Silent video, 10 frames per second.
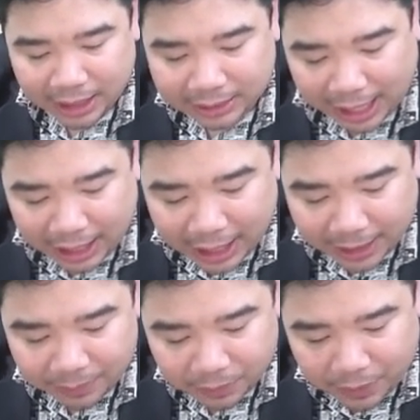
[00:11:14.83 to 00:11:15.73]
ตัดเลย
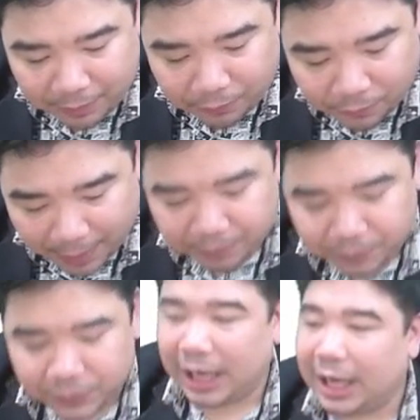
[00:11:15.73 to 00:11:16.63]
ฟับฟับ
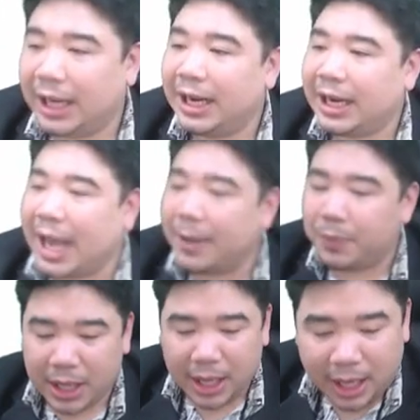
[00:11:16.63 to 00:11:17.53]
ตัดเลยนะฮะ
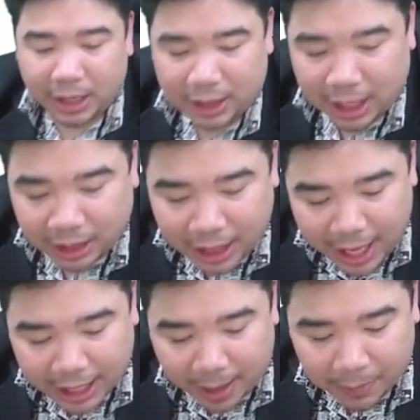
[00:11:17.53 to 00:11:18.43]
ที่เหลือคิดเล
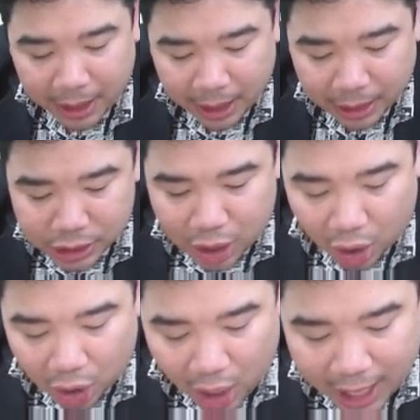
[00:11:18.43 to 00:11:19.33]
ขครับ
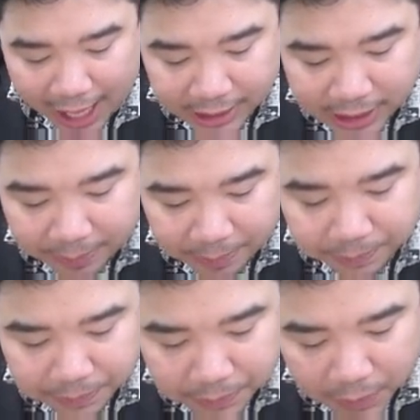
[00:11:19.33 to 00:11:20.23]

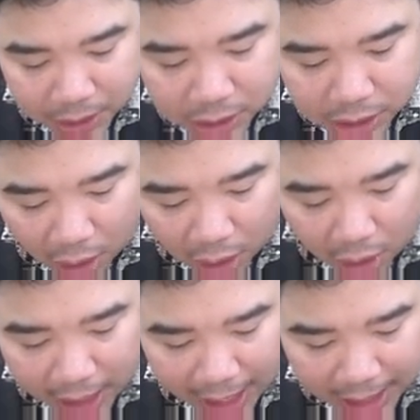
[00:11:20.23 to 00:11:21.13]
250
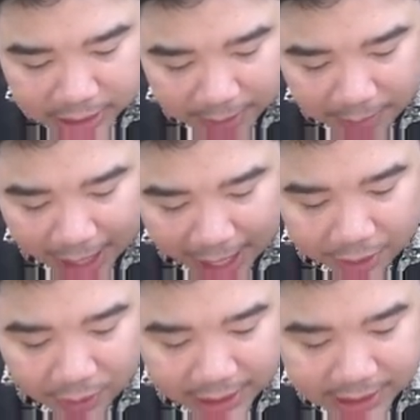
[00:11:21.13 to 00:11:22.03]
250 หารด้วย